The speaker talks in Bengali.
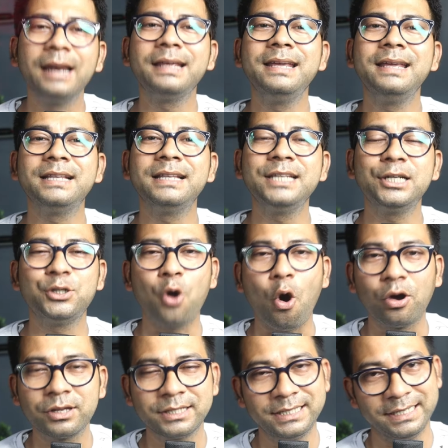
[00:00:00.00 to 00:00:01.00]
আর কি আছে
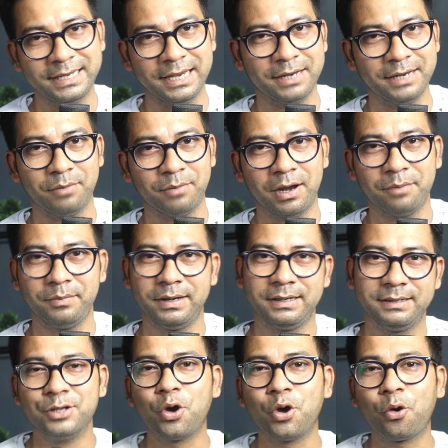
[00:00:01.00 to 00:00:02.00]
টক্সিক এনভায়রনমেন্ট
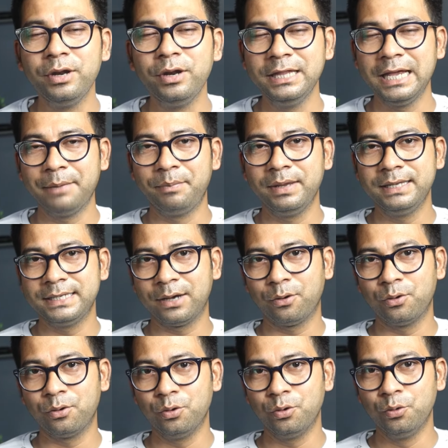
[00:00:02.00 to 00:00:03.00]
যখনই দেখবে যে
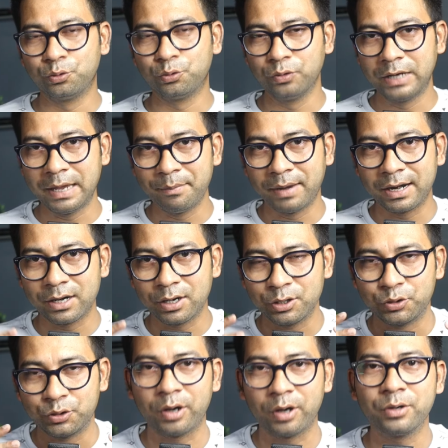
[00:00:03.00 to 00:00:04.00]
কোনো নতুন এমআর
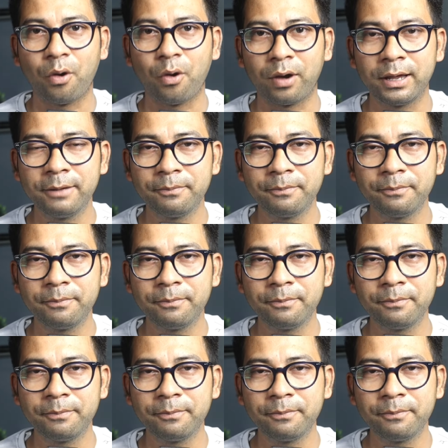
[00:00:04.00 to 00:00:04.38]
জয়েন করে